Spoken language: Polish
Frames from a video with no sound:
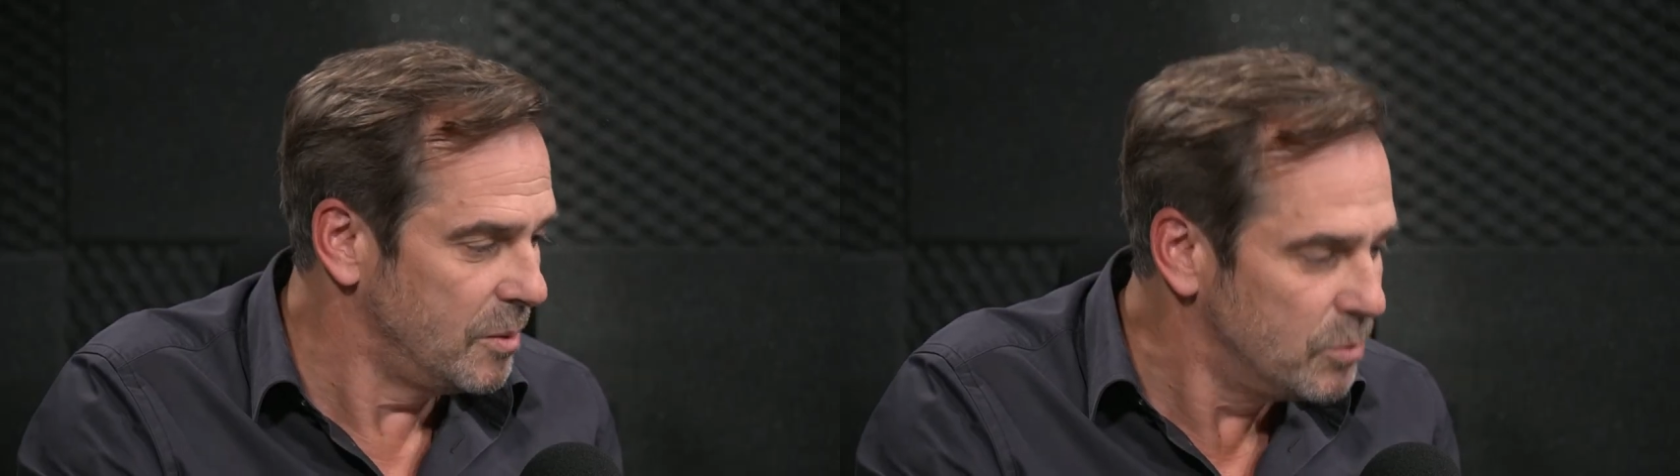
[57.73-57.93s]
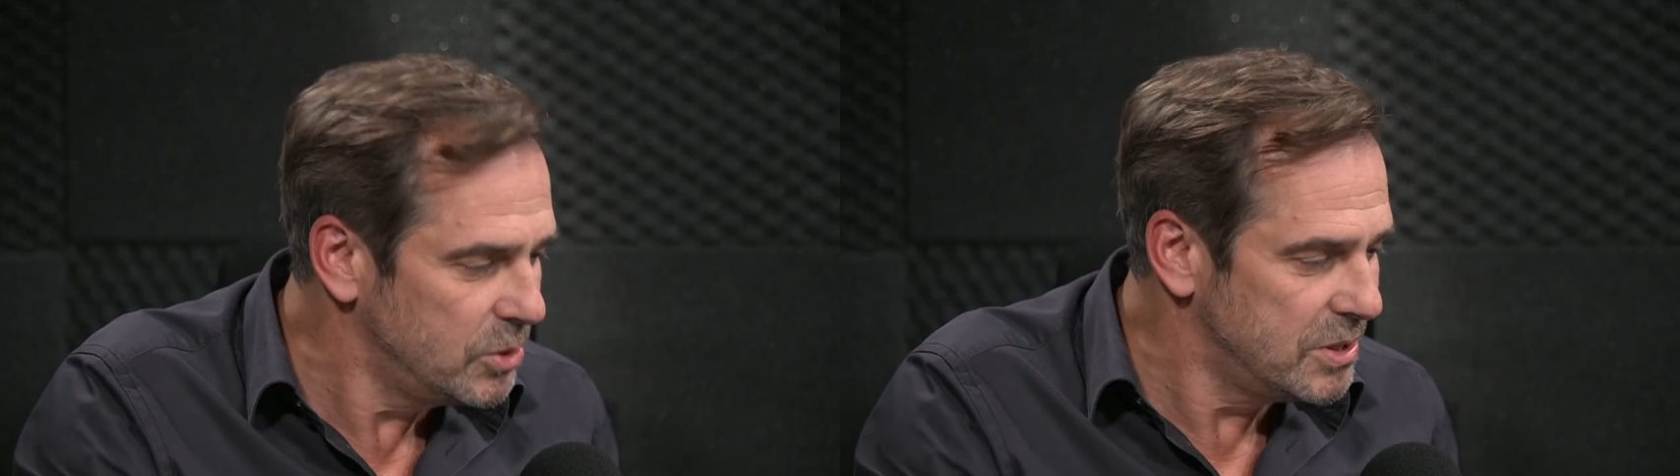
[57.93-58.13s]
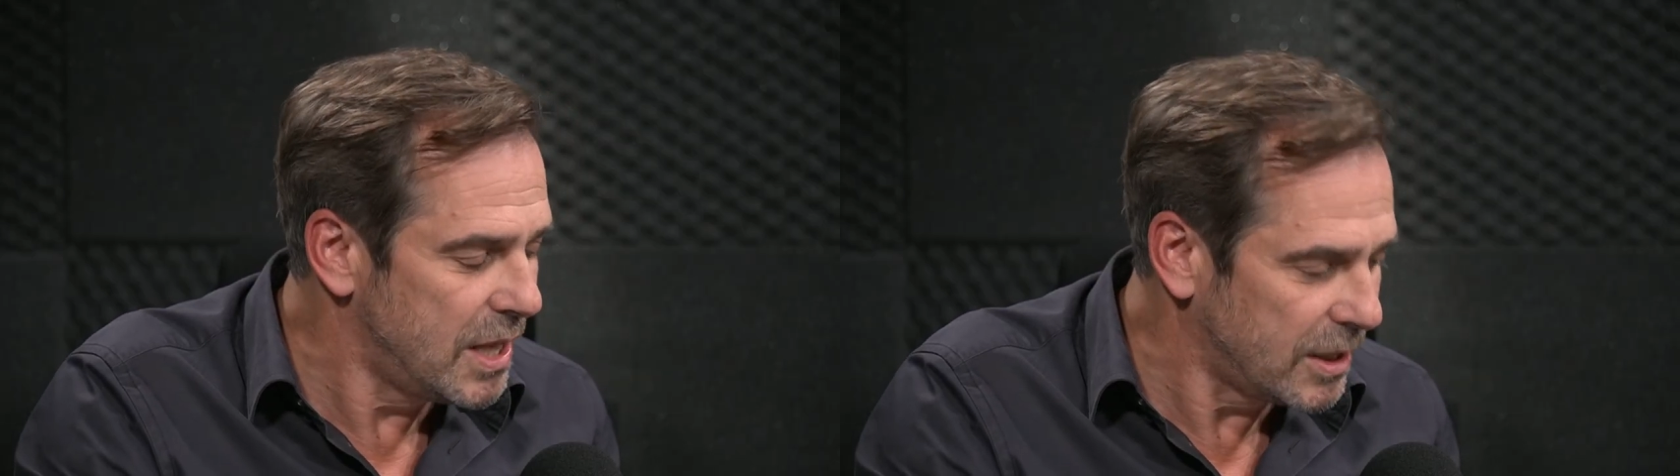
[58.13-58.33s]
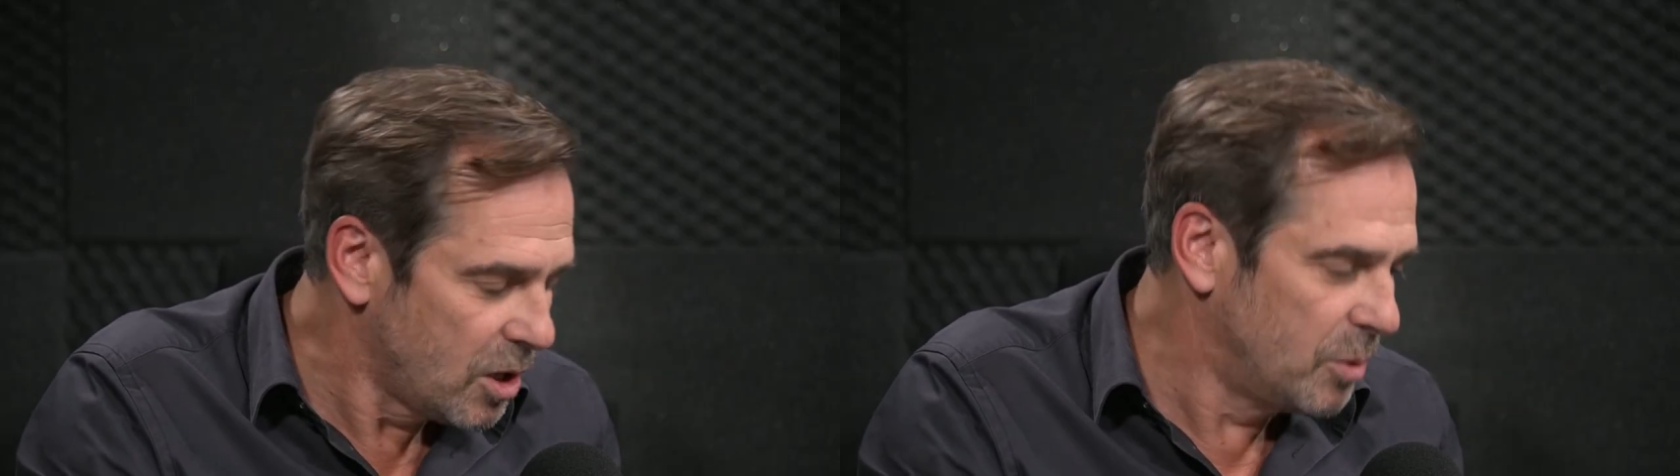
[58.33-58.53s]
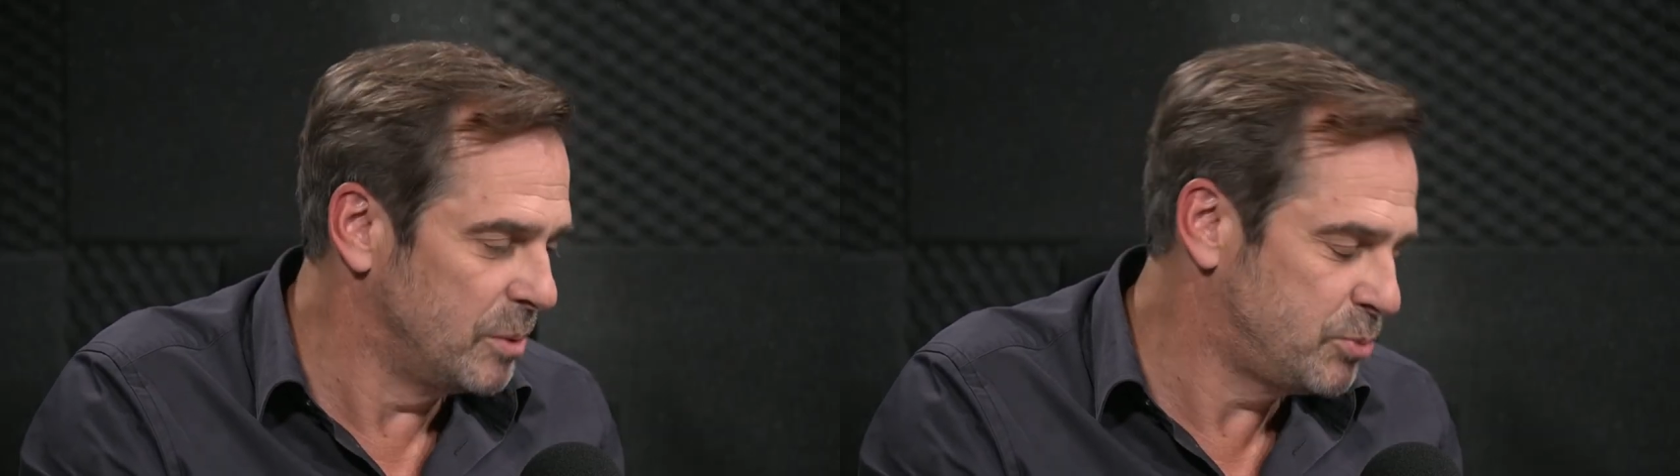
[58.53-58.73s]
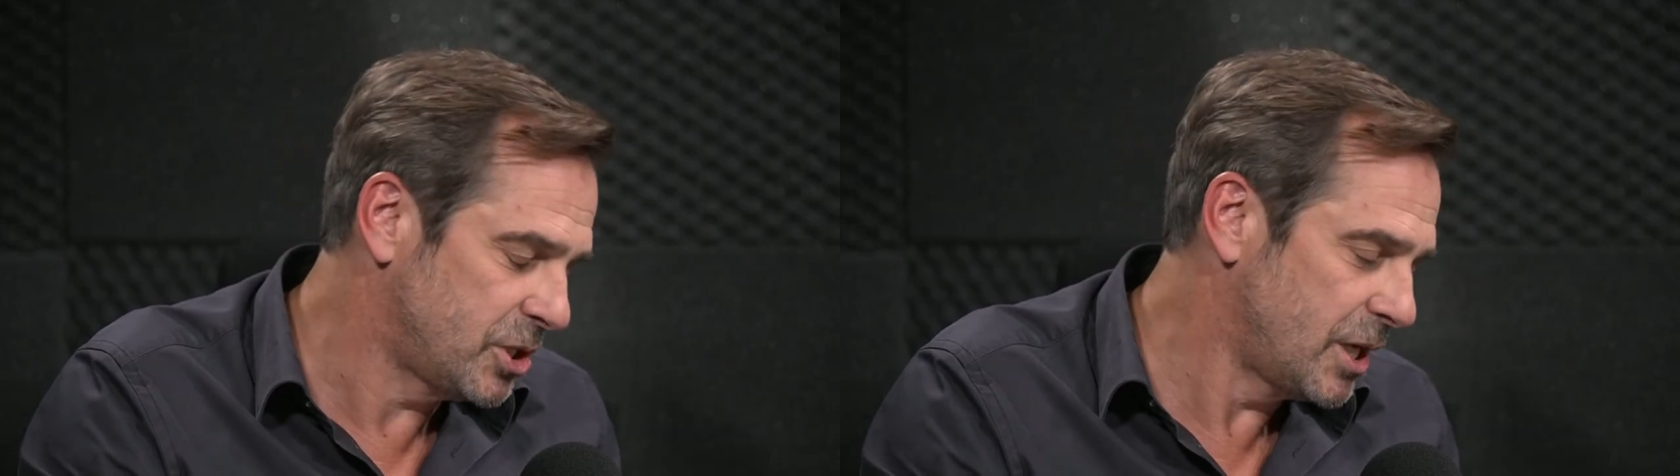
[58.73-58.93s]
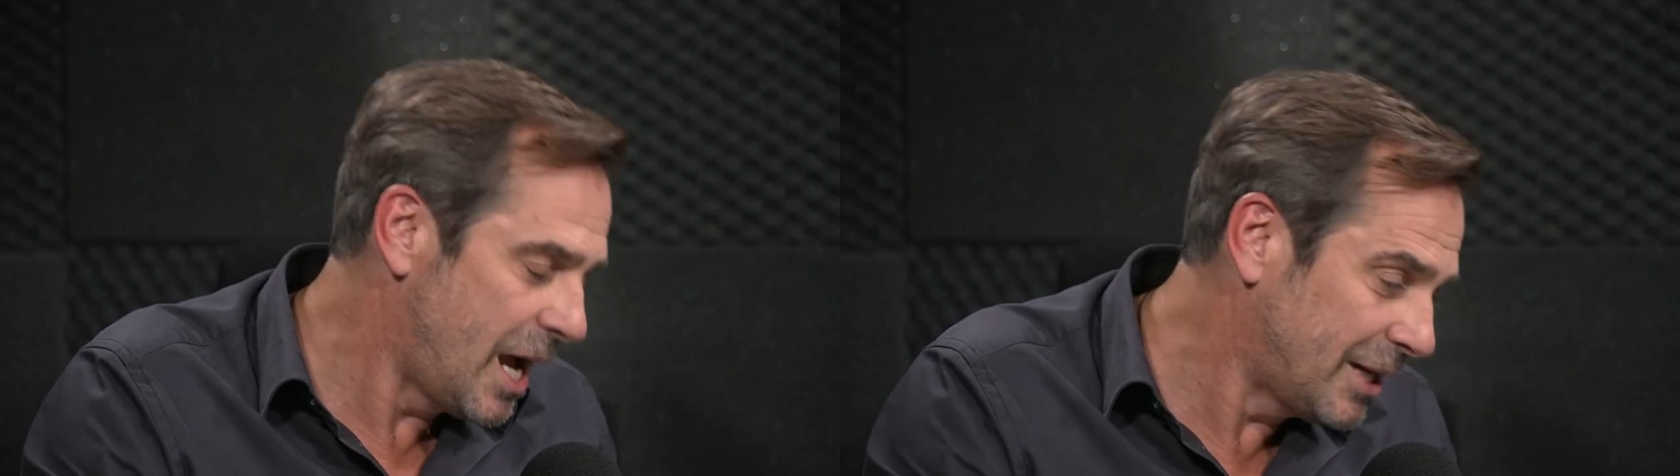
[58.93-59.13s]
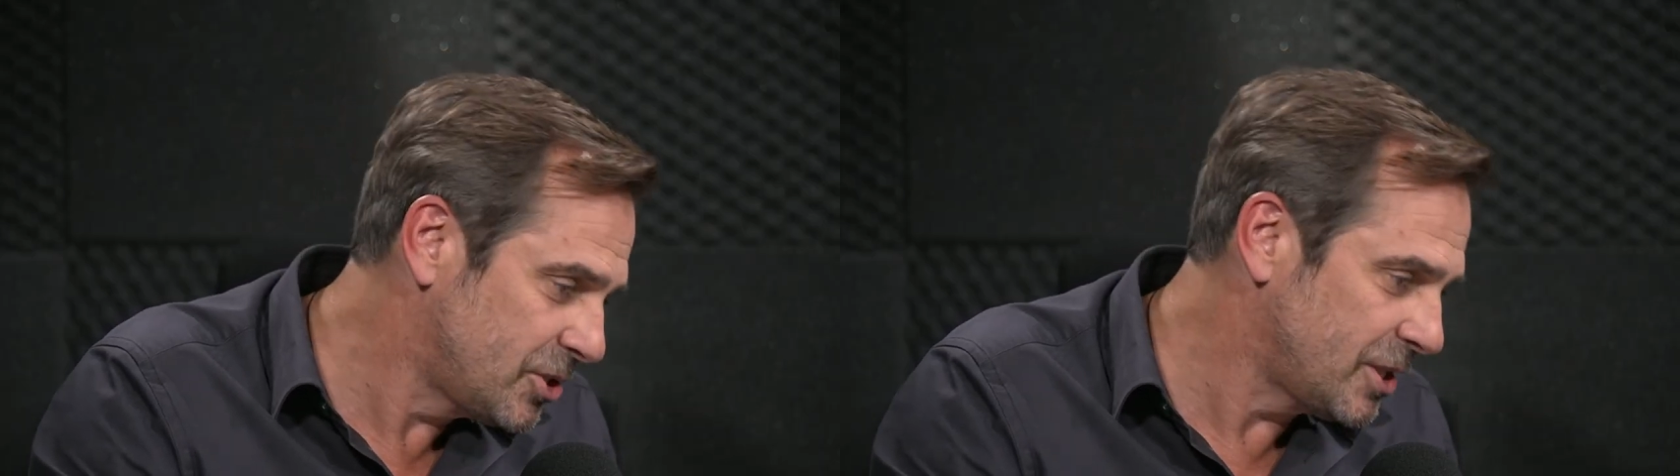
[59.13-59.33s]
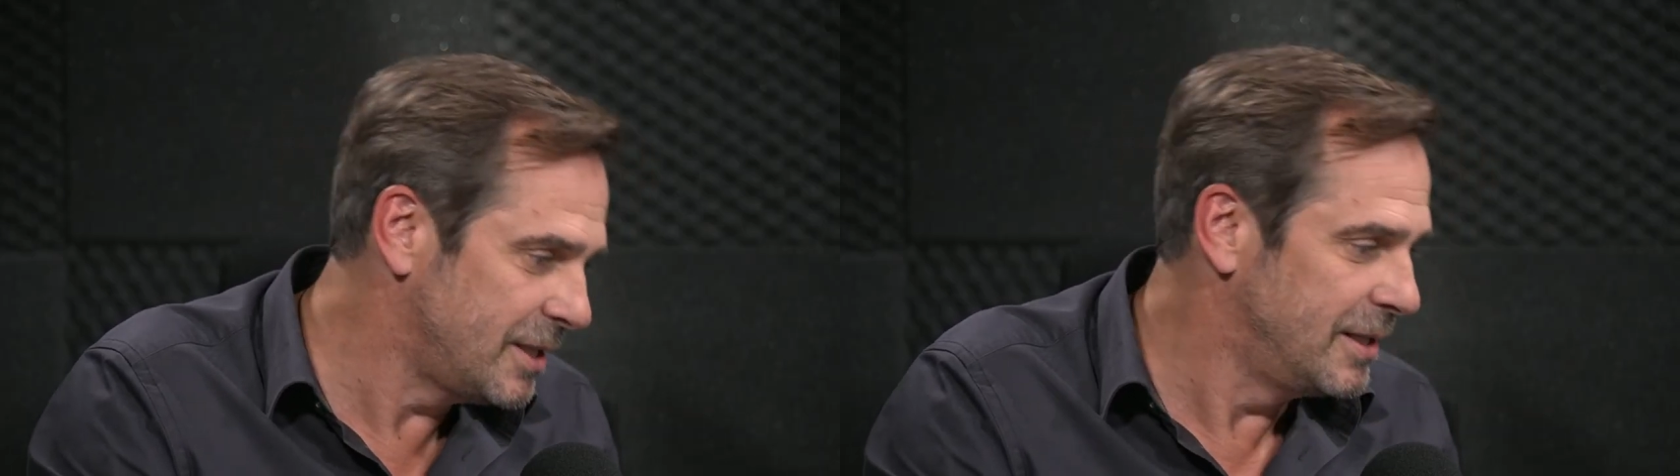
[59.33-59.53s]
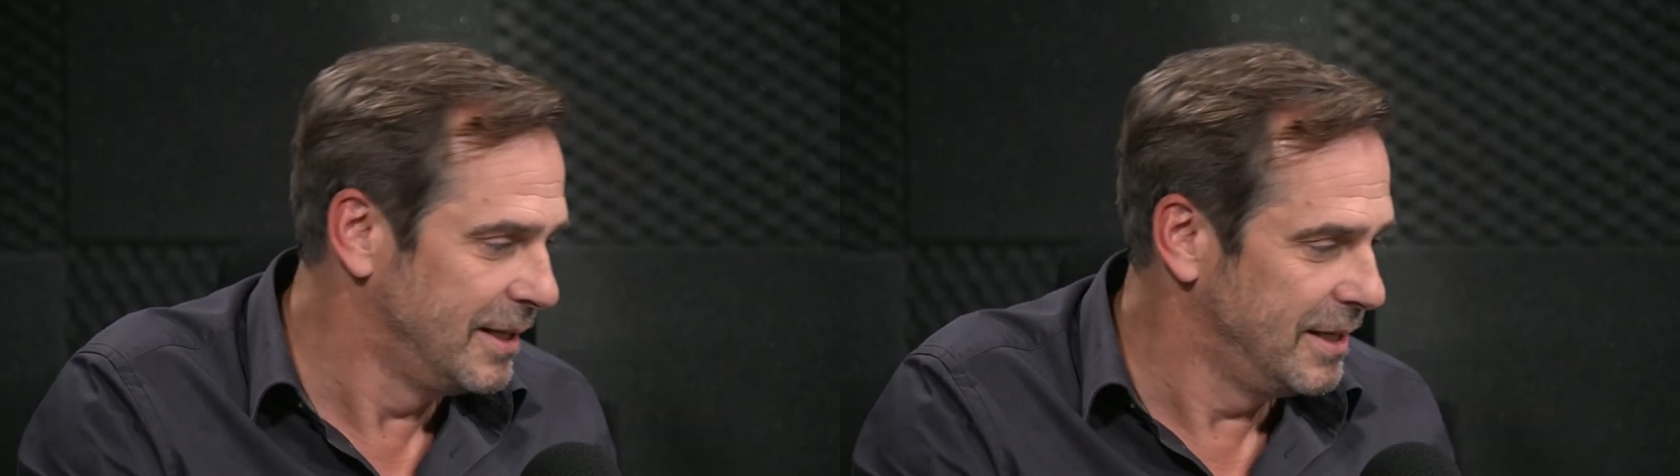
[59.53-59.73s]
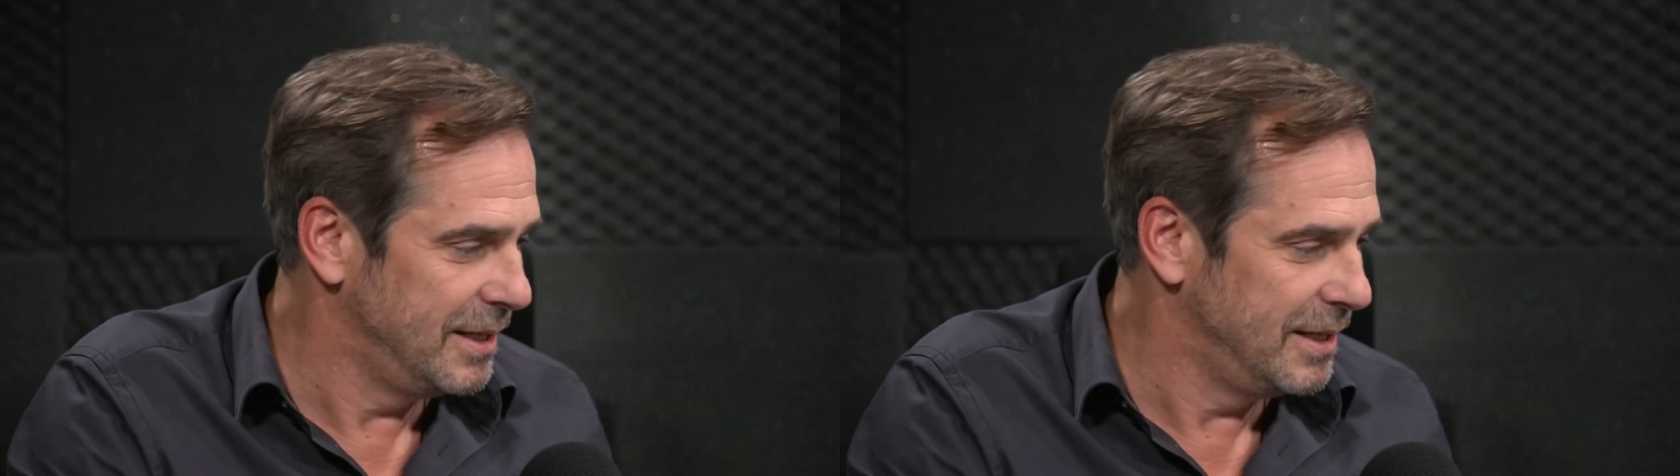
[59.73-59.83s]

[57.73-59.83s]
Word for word: mój znajomy, przyjaciel,